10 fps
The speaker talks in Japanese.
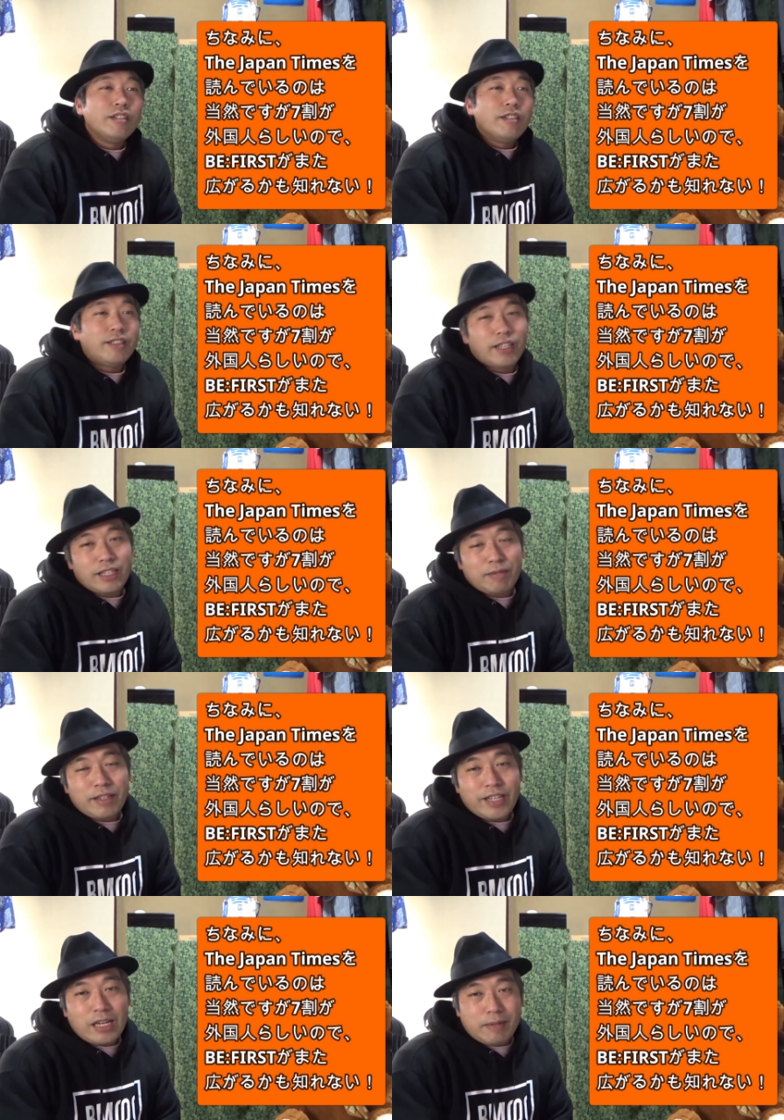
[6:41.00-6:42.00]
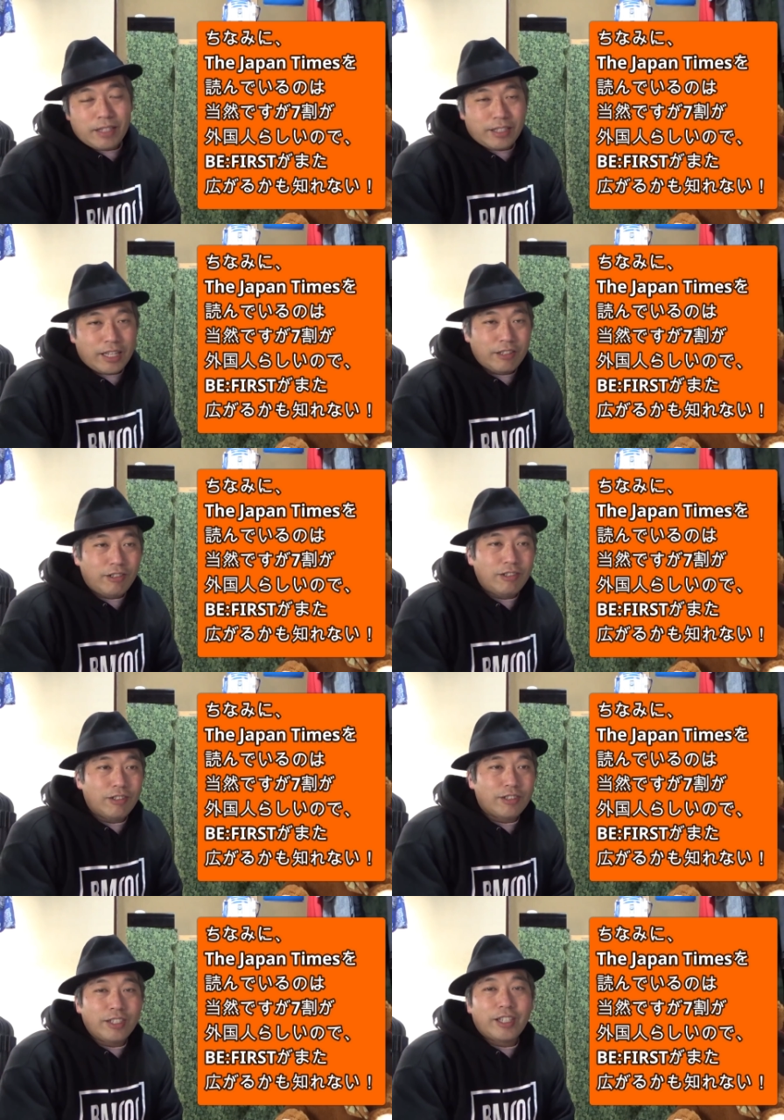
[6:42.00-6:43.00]
ザ・ジャパンタイムズさんの方
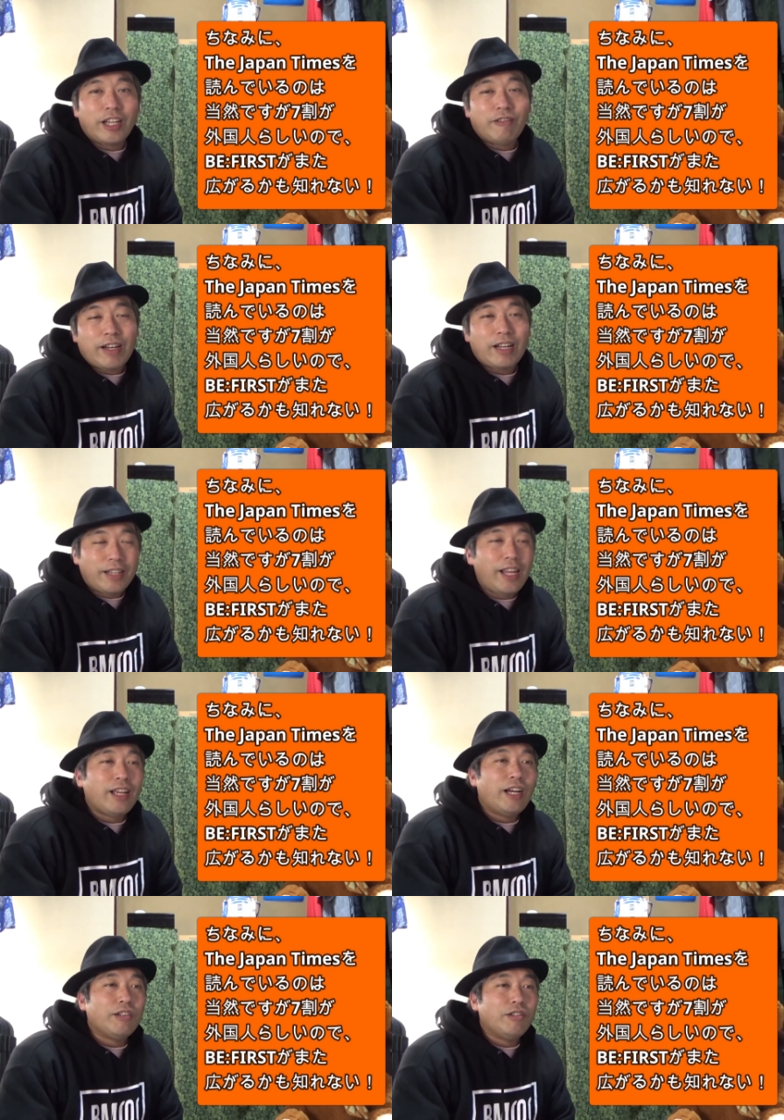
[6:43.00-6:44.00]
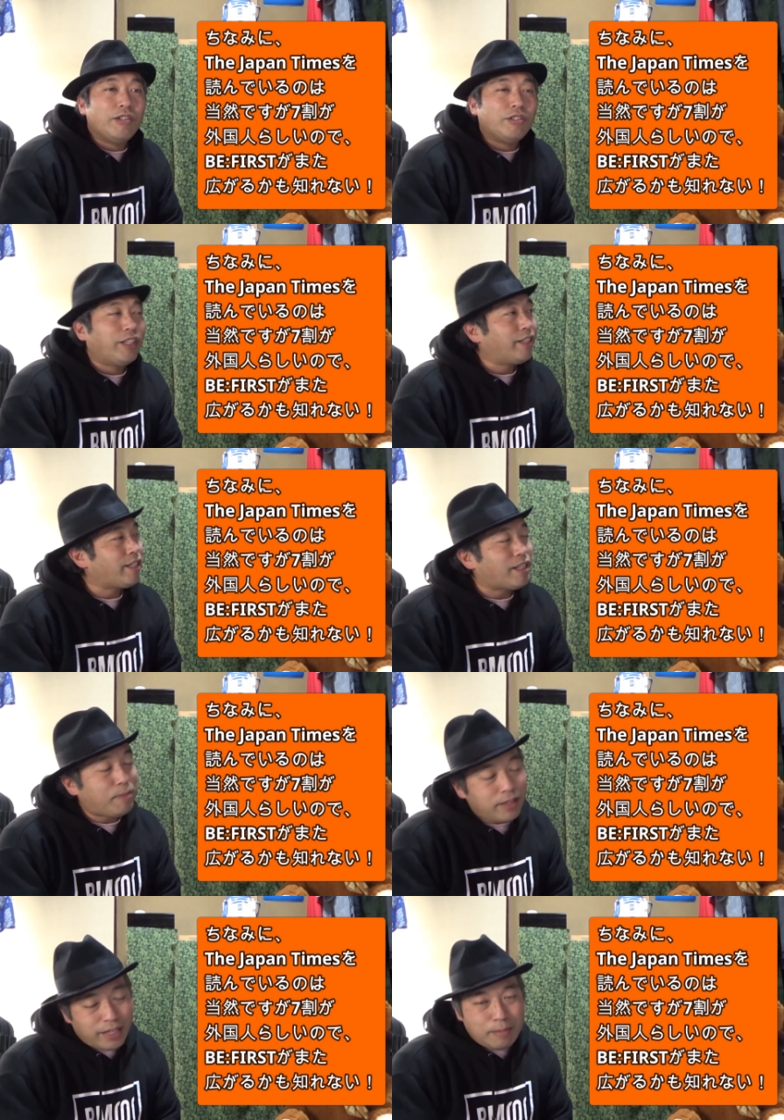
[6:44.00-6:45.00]
のツイッターはね、あの、そうだね、じゃあ
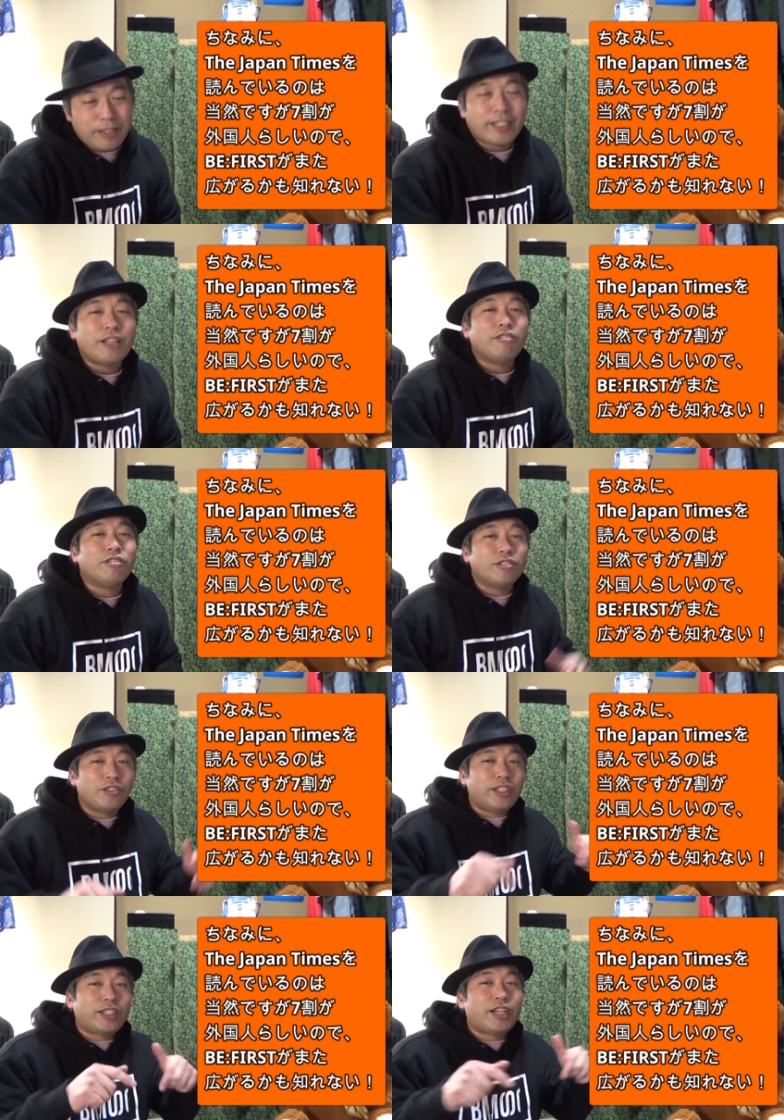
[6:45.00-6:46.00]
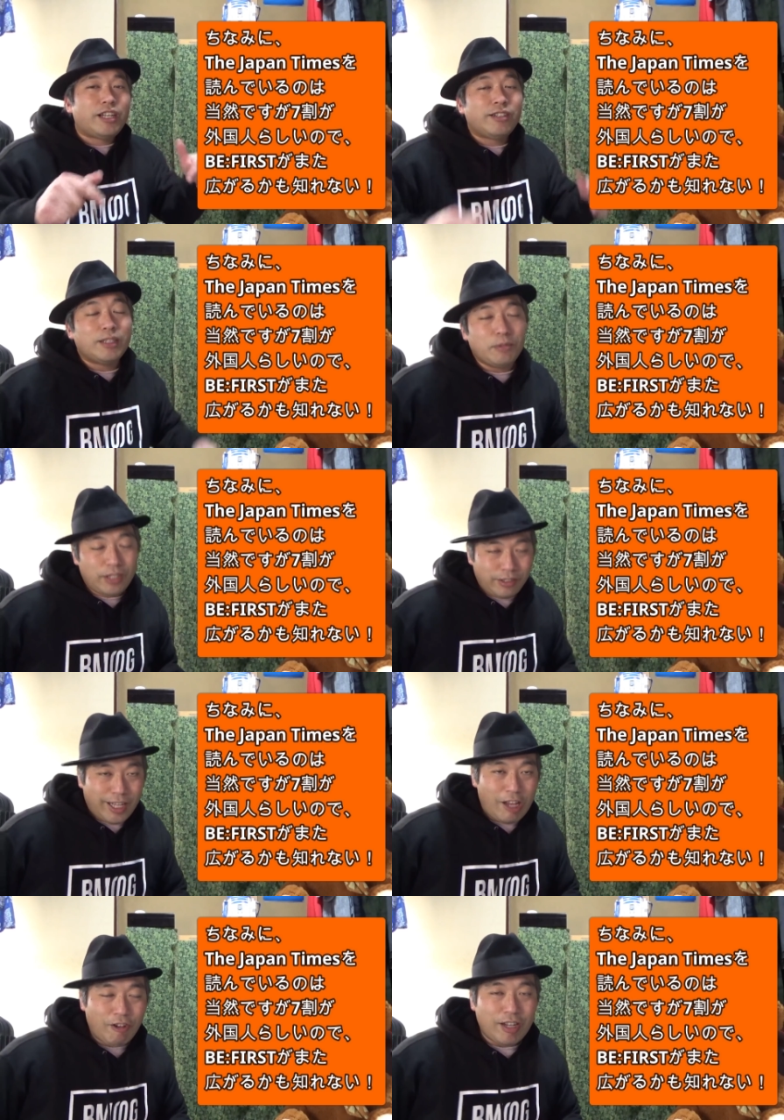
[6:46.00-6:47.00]
ジャパンタイムズさんの方のツイッターリンクもあの
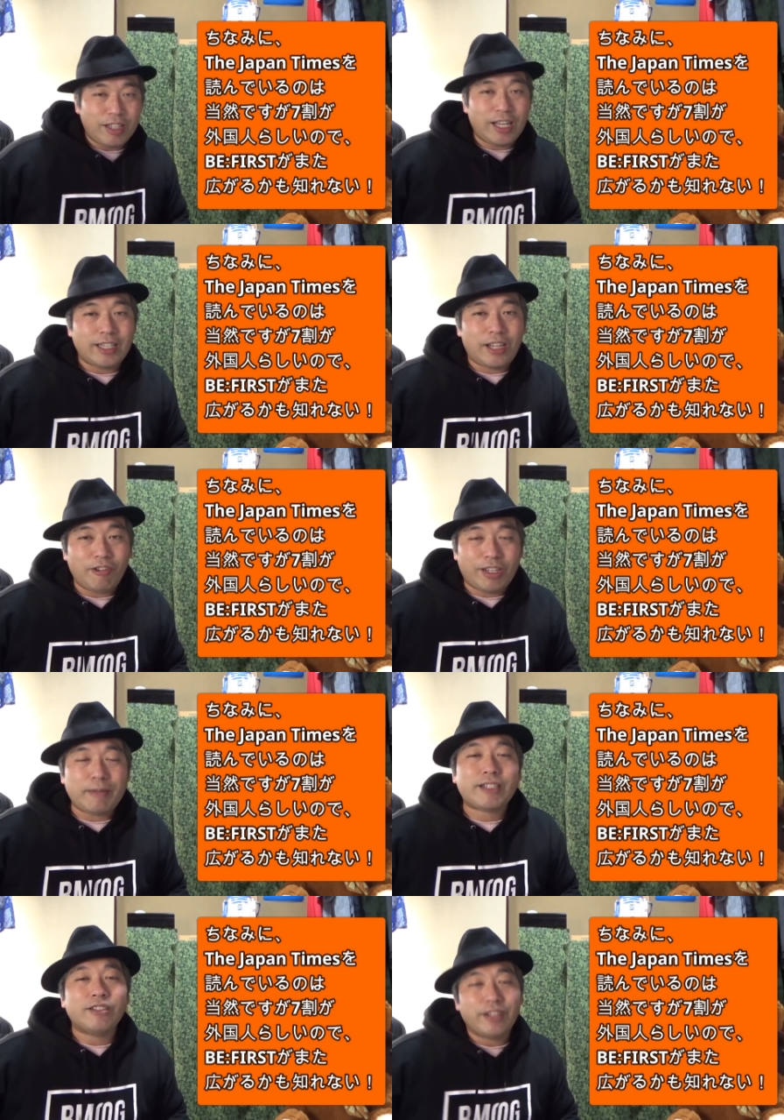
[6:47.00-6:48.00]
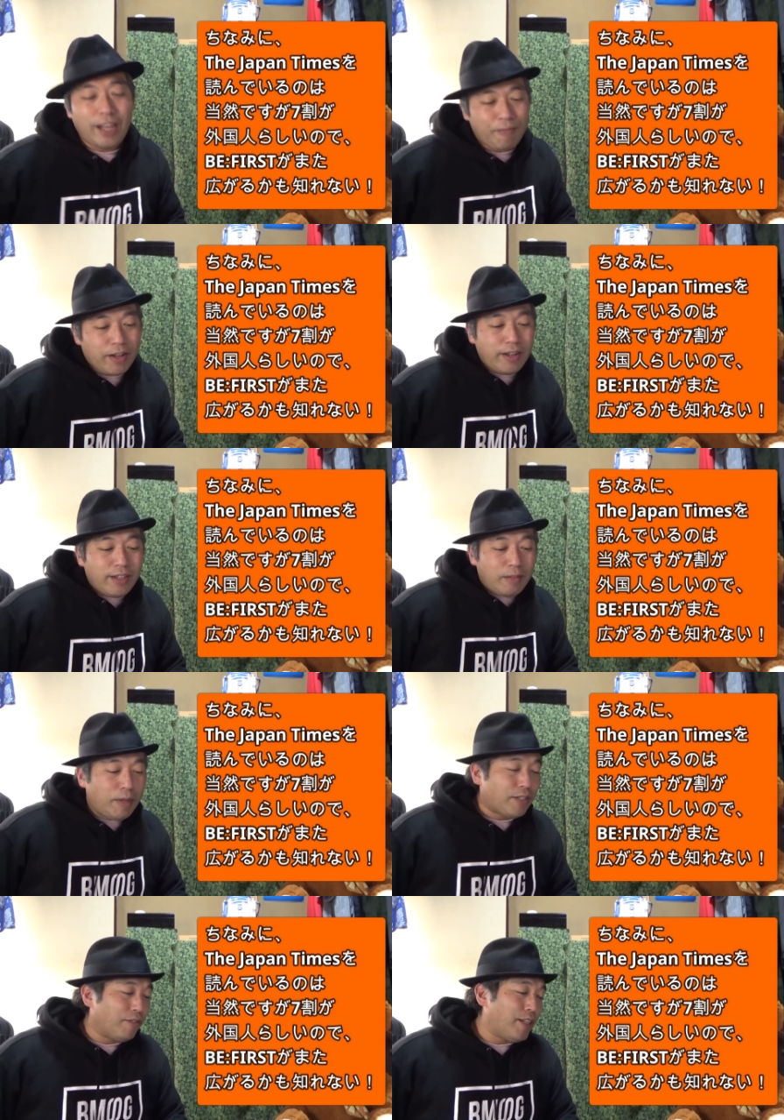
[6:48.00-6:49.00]
概要欄に貼っておきますので、
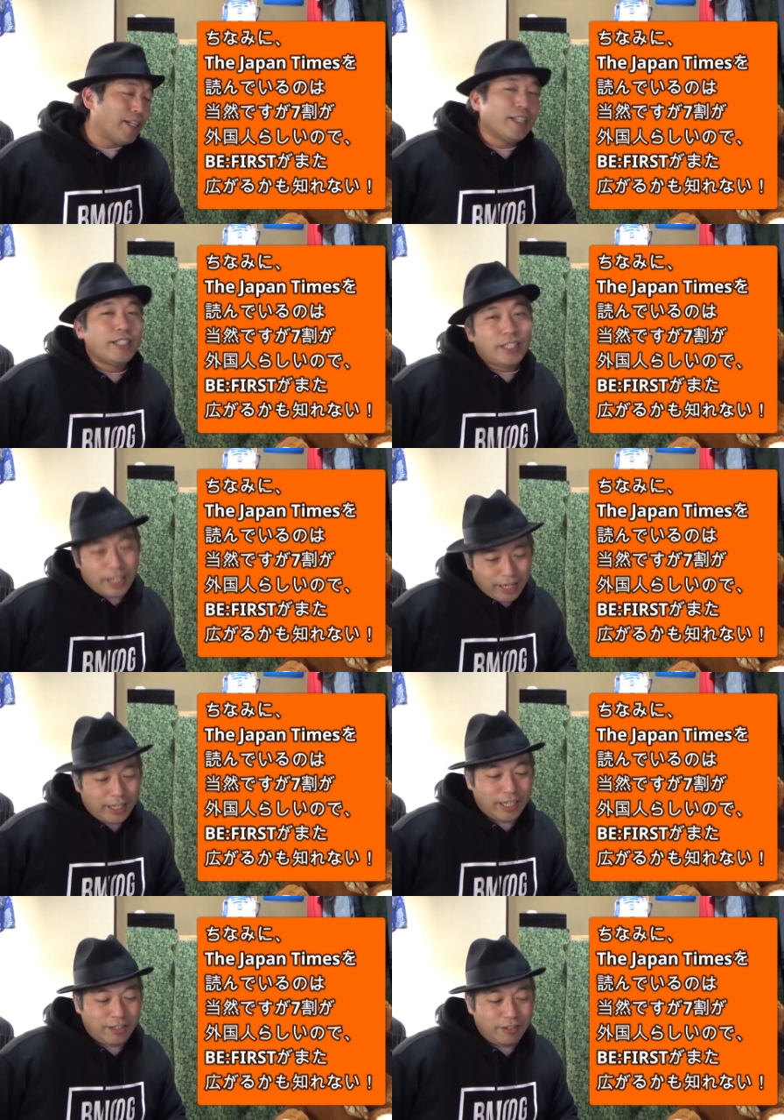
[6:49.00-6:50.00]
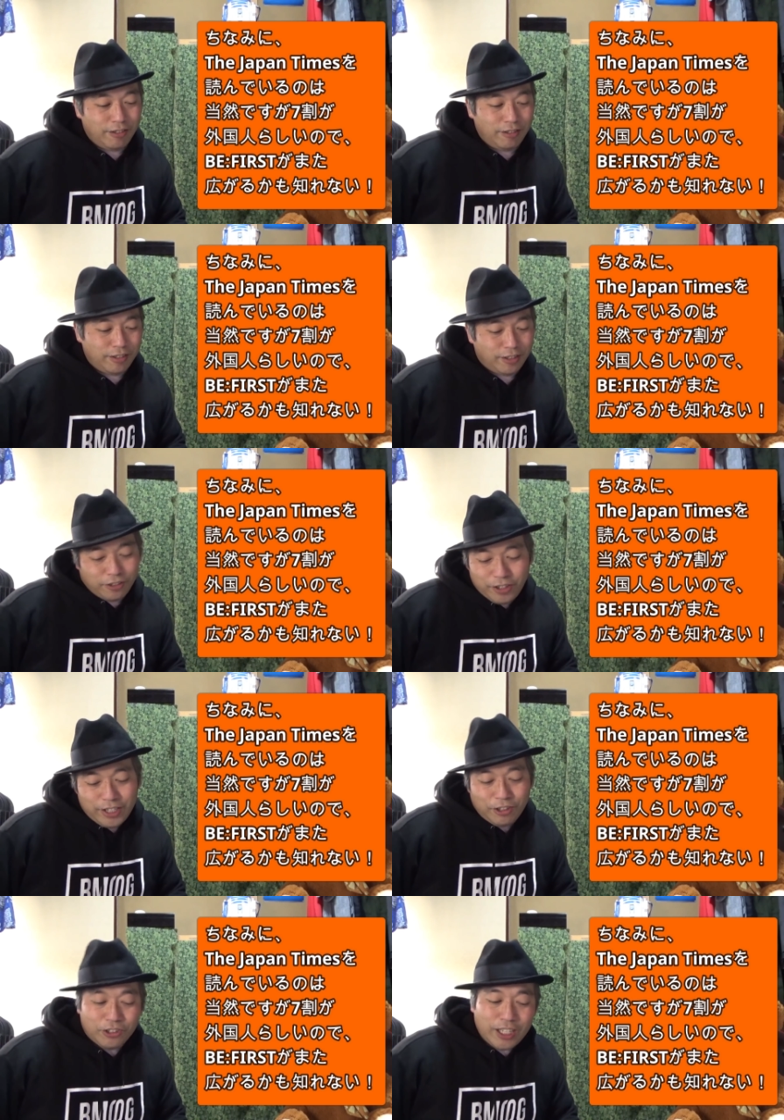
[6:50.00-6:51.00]
まあそんな感じであのすごい
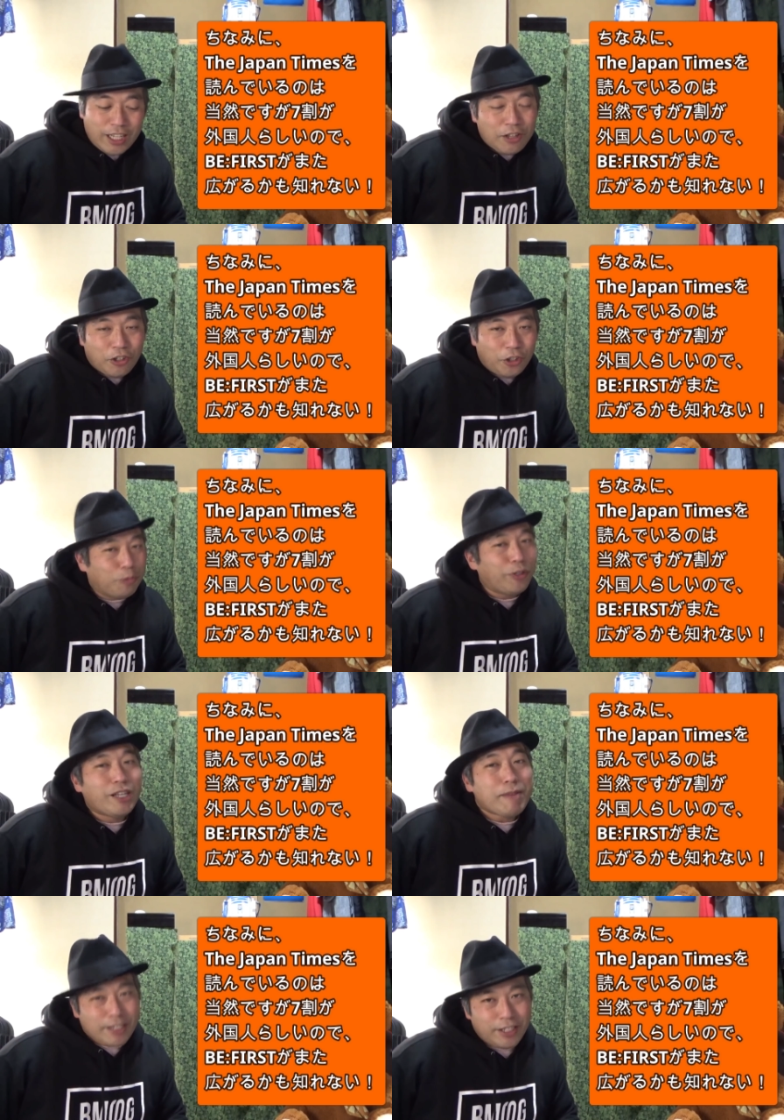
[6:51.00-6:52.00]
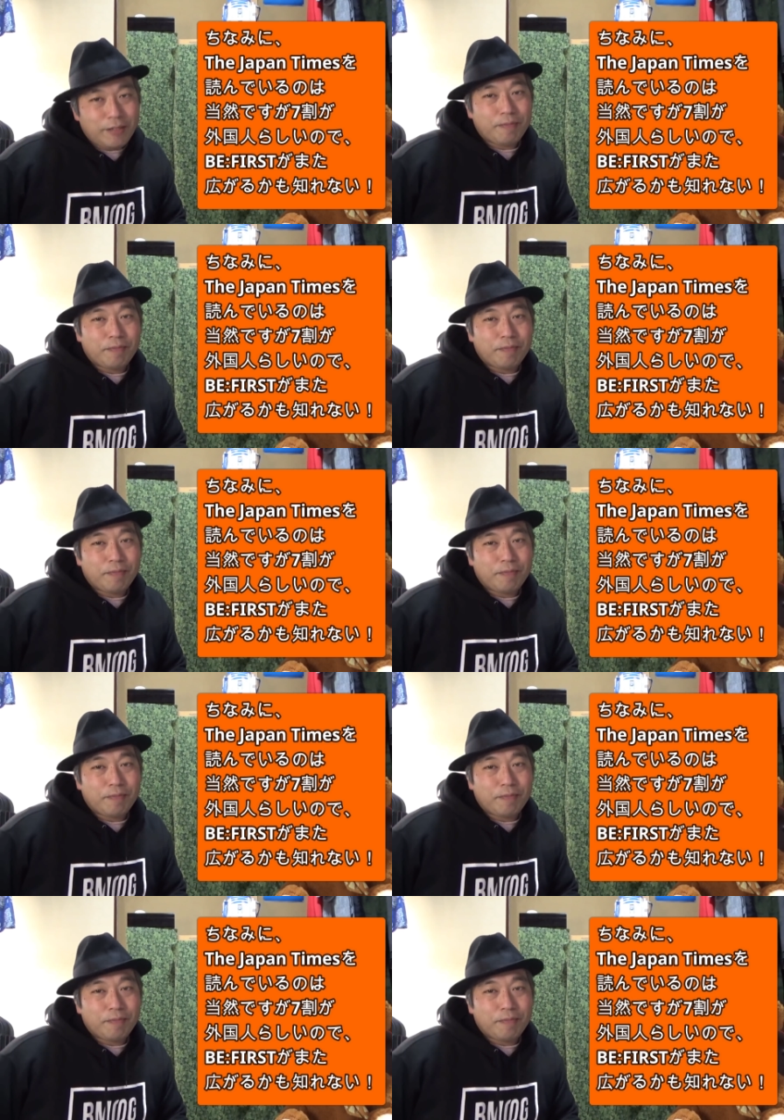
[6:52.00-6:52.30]
ことだなと思います